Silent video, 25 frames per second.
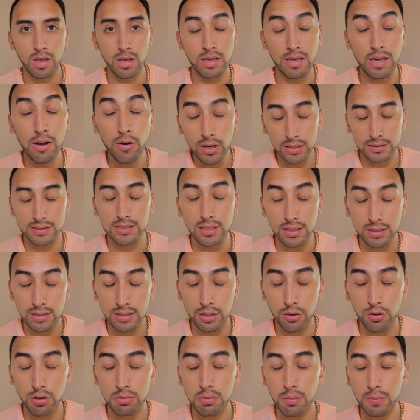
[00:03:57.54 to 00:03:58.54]
Y ahora sí,
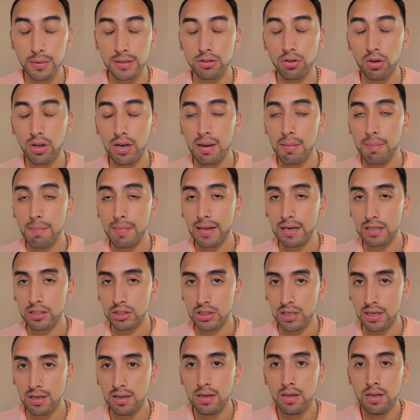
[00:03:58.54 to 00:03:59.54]
llegó el momento de la
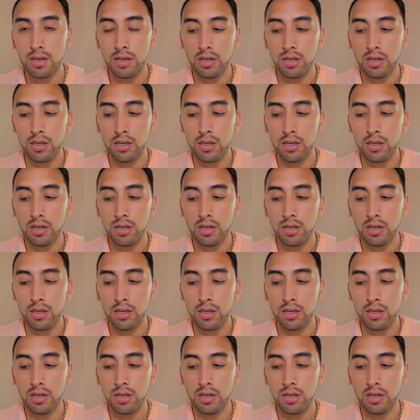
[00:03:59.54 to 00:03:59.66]
marcha.